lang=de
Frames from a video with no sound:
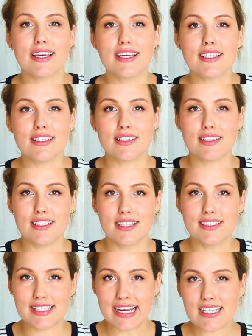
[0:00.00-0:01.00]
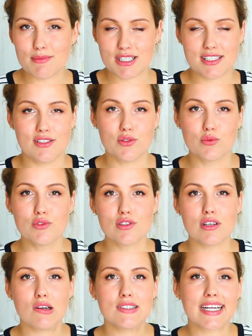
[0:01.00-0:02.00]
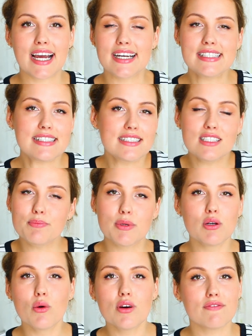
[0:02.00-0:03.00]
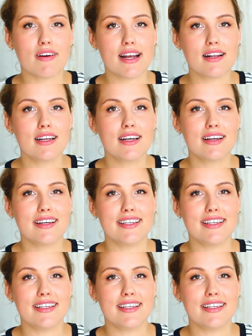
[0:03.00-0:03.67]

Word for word: ich ihr gesagt habe, dass sie es tun soll und dann kann ich sie nicht belohnen, weil